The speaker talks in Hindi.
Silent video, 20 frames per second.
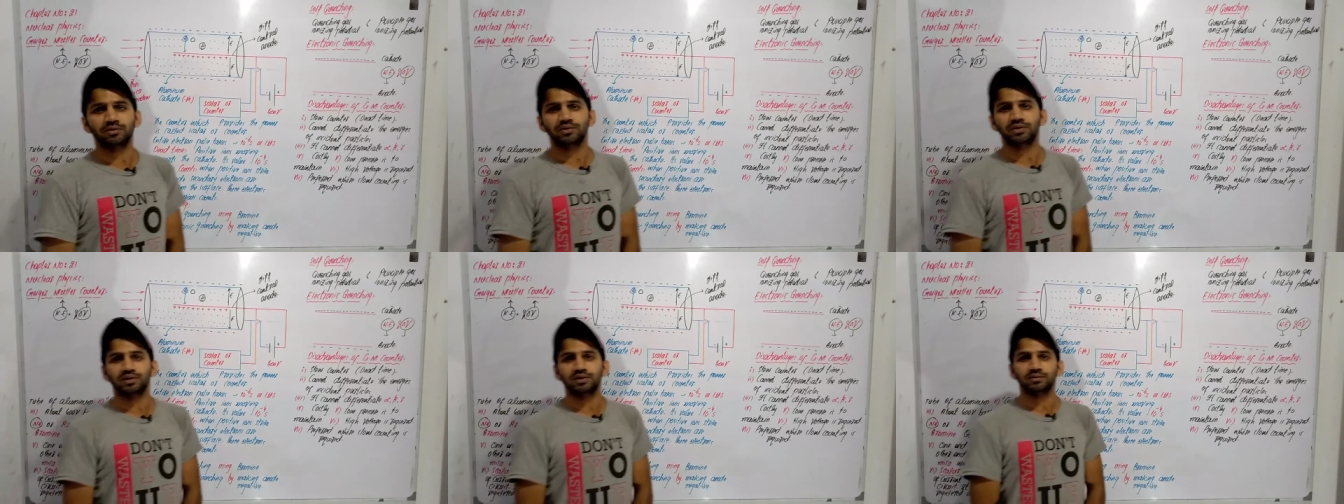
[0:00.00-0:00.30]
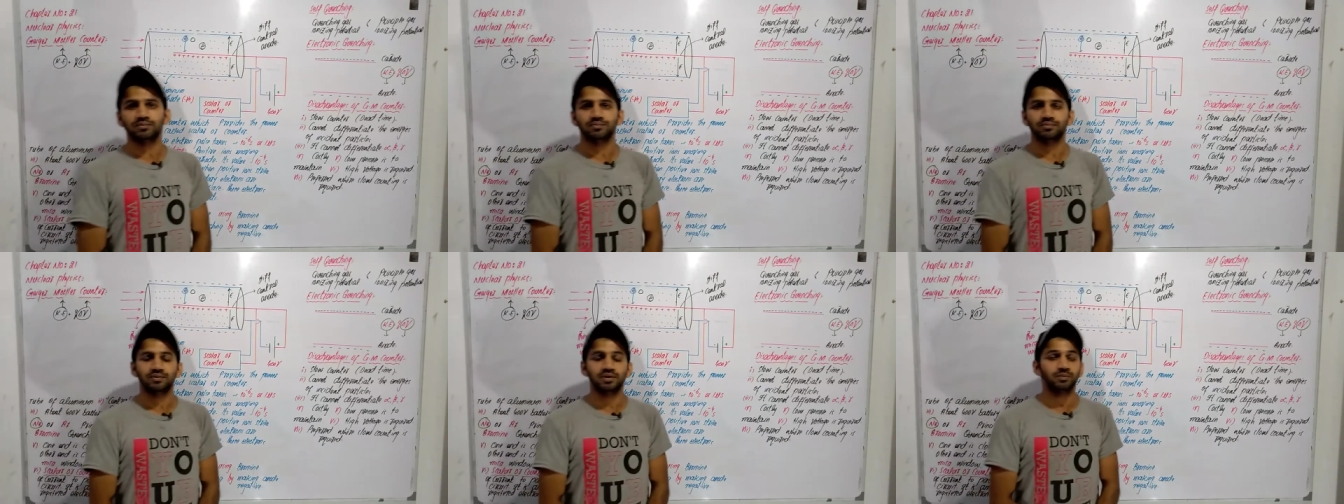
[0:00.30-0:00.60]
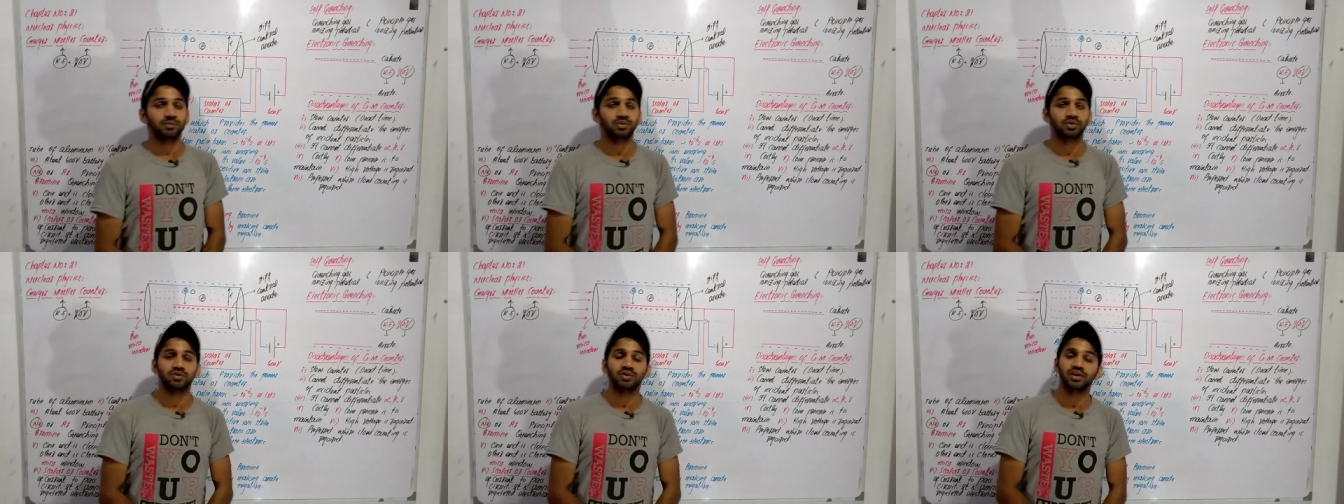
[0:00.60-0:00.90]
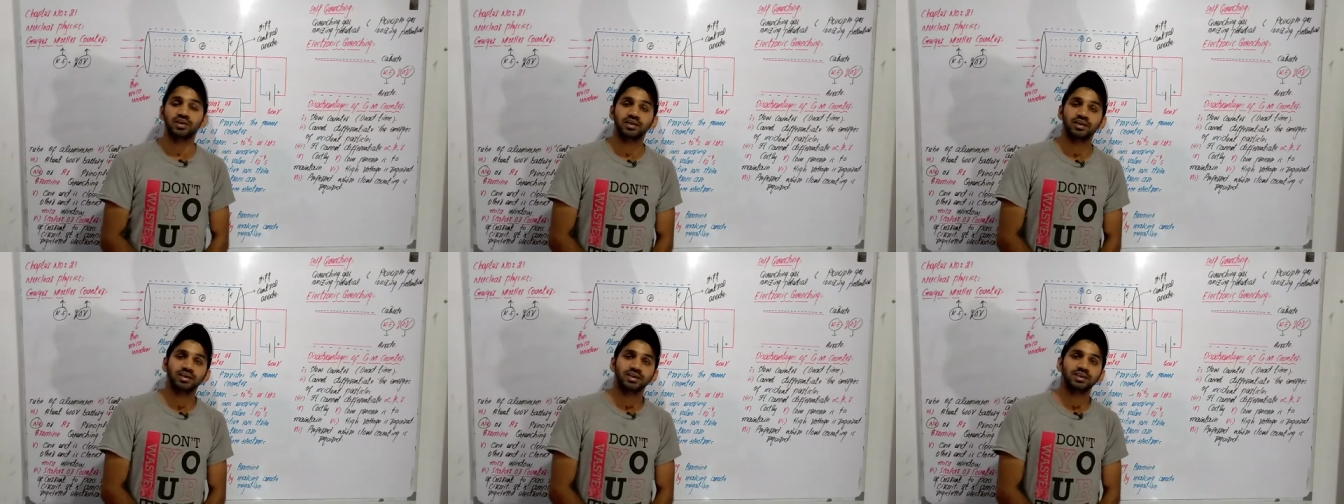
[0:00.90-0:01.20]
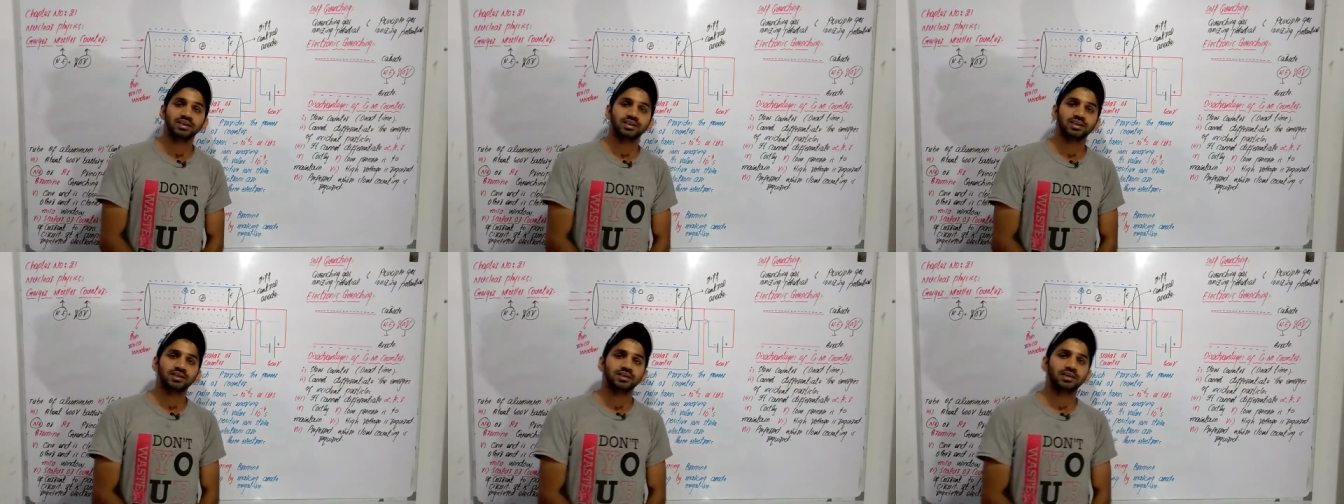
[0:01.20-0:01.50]
हुई है नहीं बच्चों ये
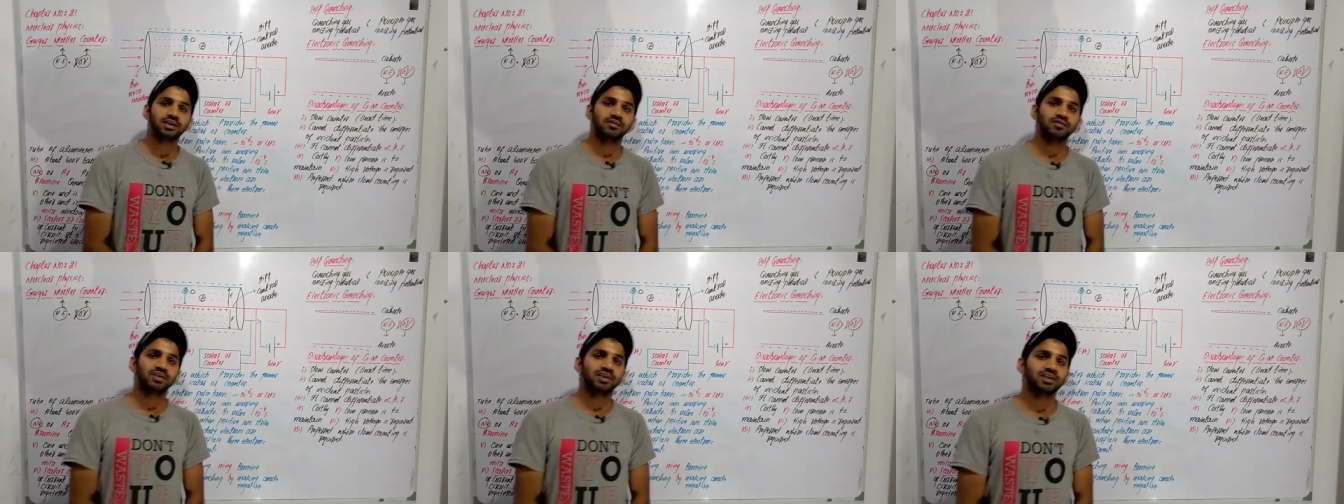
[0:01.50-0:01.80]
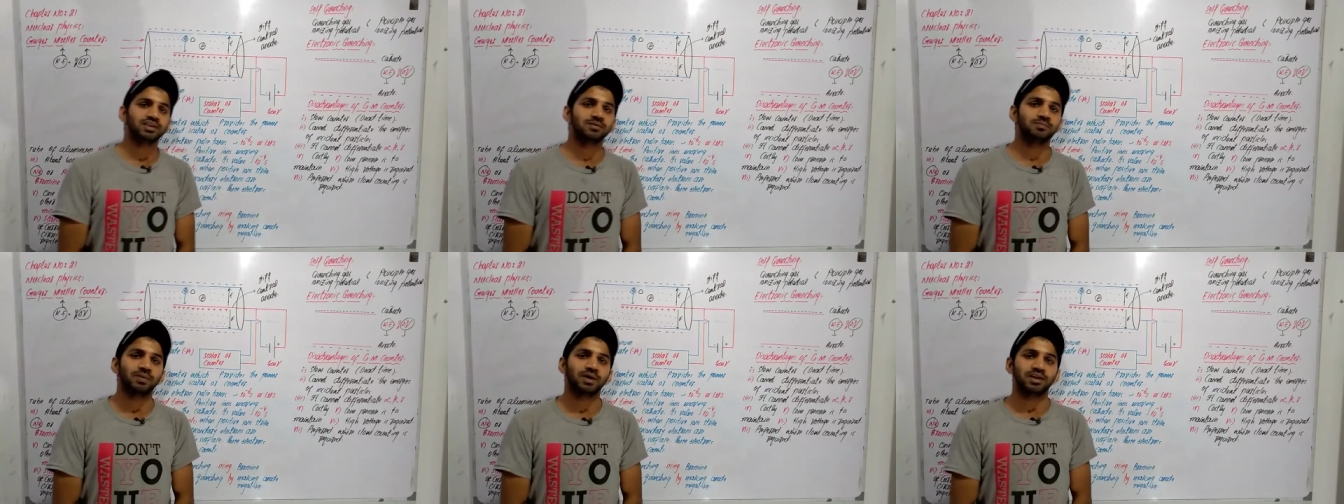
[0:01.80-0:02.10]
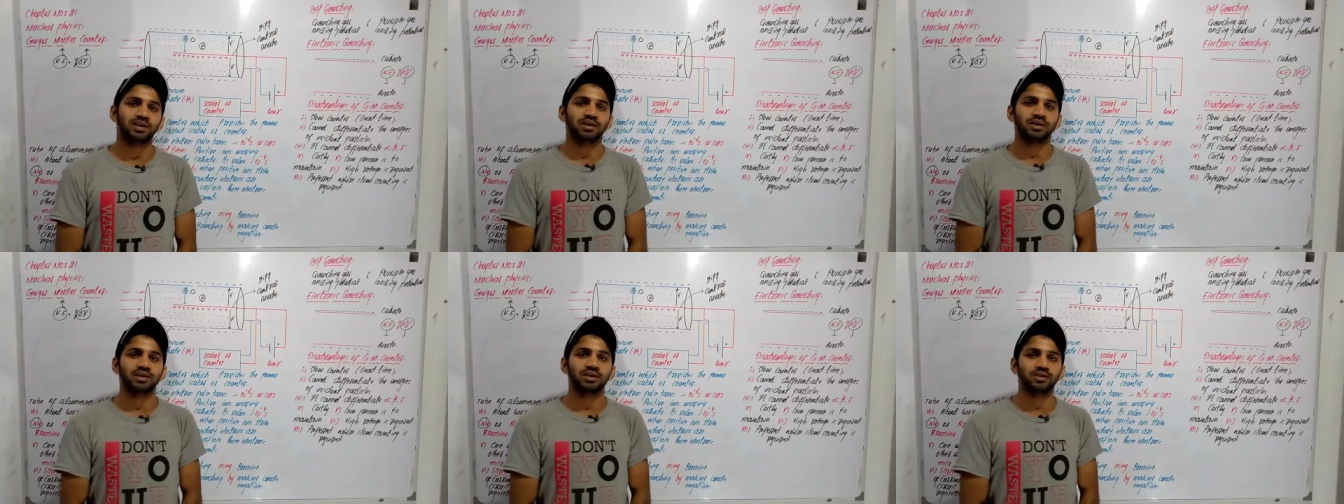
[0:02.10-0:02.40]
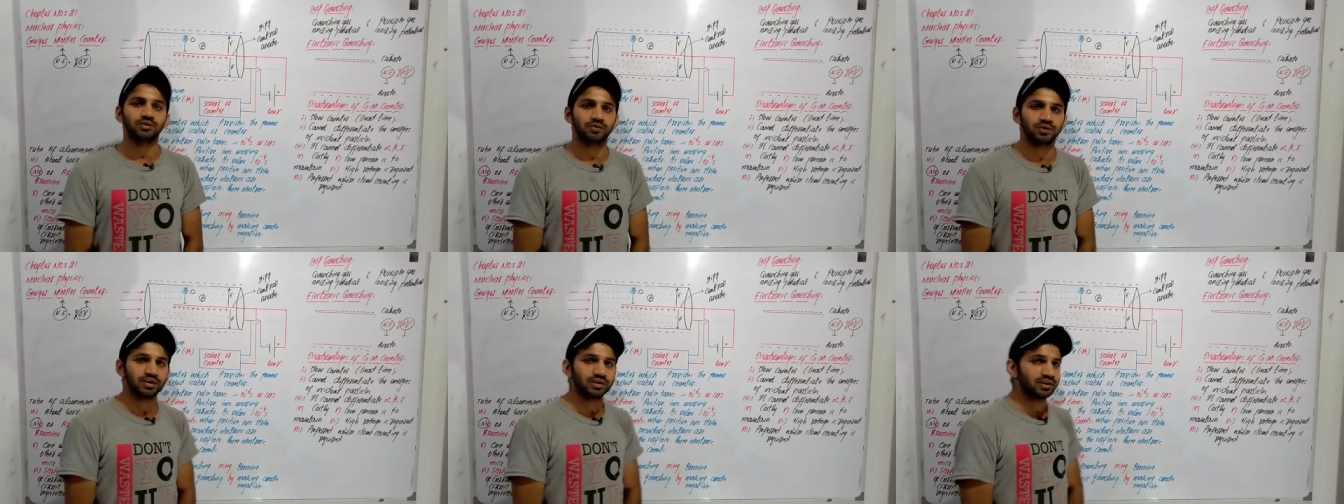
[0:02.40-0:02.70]
रेडिएशंस की वजह से पैदा नहीं हुई